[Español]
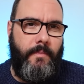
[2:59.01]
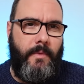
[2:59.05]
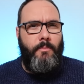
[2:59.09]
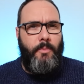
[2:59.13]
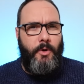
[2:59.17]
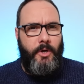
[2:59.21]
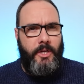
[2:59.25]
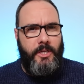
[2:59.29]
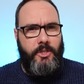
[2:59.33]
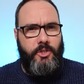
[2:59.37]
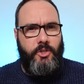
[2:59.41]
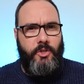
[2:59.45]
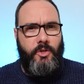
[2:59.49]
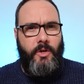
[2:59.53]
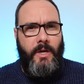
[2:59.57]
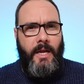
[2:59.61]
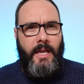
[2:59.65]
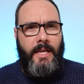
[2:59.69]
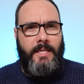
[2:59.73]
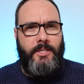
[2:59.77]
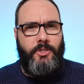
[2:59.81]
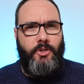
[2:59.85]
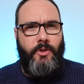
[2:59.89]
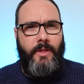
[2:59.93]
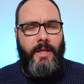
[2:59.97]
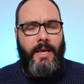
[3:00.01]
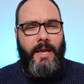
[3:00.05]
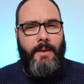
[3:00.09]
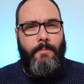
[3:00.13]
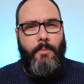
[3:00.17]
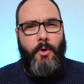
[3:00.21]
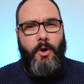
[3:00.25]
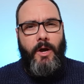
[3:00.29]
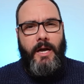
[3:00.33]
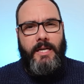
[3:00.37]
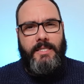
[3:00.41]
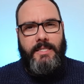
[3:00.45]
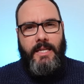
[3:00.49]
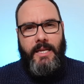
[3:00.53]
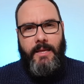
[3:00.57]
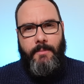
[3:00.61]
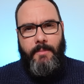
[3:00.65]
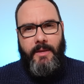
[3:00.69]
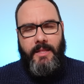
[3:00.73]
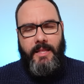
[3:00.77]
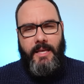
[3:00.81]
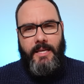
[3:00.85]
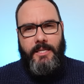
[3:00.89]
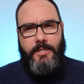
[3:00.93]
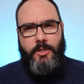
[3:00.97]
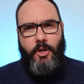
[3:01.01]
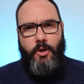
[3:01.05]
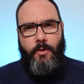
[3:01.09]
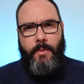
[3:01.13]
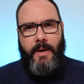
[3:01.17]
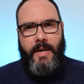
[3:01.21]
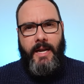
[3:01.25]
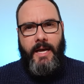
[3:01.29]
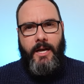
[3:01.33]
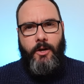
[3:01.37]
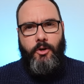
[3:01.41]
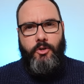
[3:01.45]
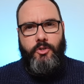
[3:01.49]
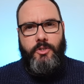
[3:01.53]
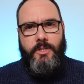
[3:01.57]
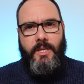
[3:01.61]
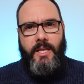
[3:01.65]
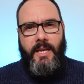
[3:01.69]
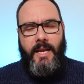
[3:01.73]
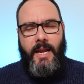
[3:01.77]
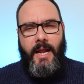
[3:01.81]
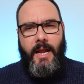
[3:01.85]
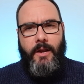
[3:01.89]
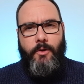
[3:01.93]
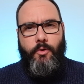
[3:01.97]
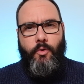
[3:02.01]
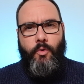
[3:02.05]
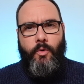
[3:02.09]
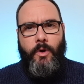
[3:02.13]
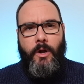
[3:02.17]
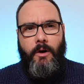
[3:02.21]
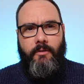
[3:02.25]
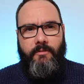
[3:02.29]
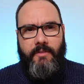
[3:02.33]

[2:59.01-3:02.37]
Por eso el hecho de que pongas límites lo van a considerar una